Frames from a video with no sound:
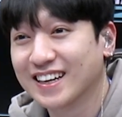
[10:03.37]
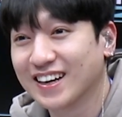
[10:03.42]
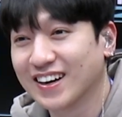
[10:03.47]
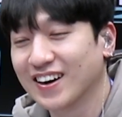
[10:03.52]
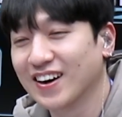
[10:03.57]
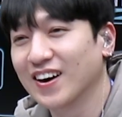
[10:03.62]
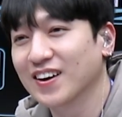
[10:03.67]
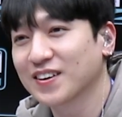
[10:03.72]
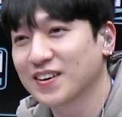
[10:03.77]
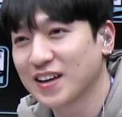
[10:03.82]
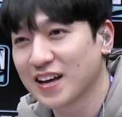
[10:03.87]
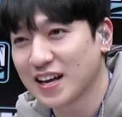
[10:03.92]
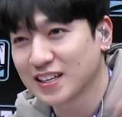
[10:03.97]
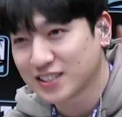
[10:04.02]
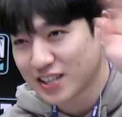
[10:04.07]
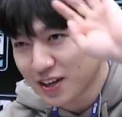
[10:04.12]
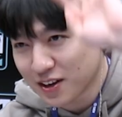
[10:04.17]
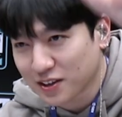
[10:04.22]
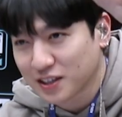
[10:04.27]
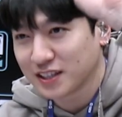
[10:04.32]
어 그래
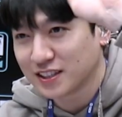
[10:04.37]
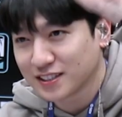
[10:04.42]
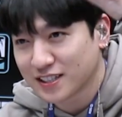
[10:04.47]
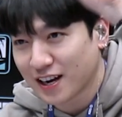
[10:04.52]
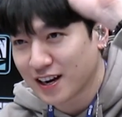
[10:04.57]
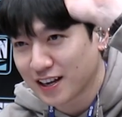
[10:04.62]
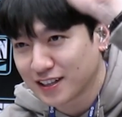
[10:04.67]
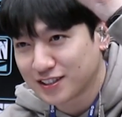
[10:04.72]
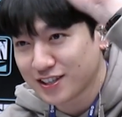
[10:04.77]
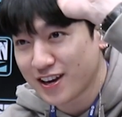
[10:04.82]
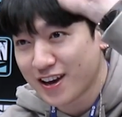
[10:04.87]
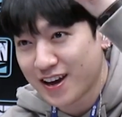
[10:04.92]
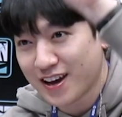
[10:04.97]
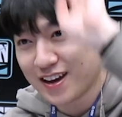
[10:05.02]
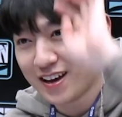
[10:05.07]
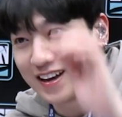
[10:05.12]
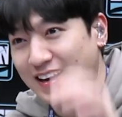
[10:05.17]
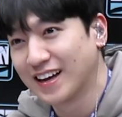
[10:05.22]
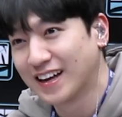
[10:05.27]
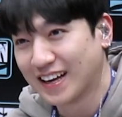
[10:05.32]
체력 기르자 알겠지?
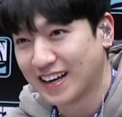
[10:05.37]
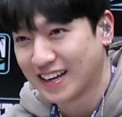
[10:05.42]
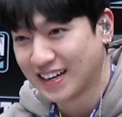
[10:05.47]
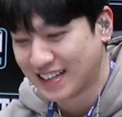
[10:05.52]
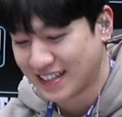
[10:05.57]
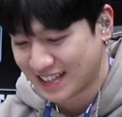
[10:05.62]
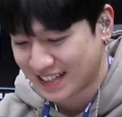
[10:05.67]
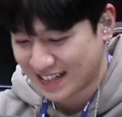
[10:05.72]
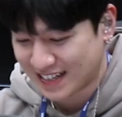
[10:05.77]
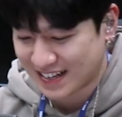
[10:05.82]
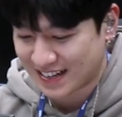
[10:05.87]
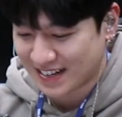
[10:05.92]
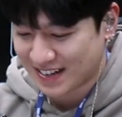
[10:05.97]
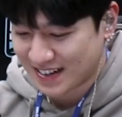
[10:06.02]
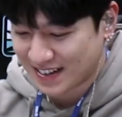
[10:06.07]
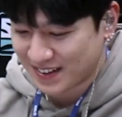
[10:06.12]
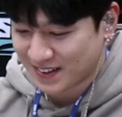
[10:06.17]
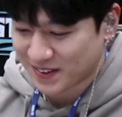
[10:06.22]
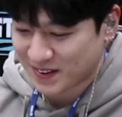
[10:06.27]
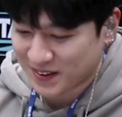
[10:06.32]
고마워요.
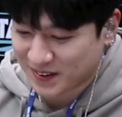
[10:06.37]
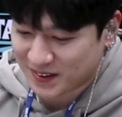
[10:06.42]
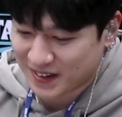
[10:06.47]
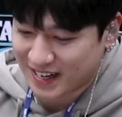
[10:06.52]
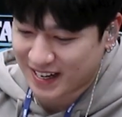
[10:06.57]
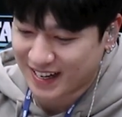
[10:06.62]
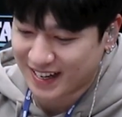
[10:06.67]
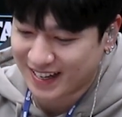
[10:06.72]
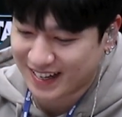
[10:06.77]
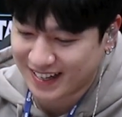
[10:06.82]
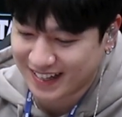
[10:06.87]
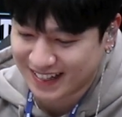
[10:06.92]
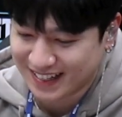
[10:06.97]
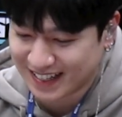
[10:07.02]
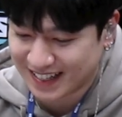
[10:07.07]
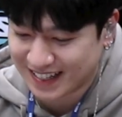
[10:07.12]
아 오케이 오케이.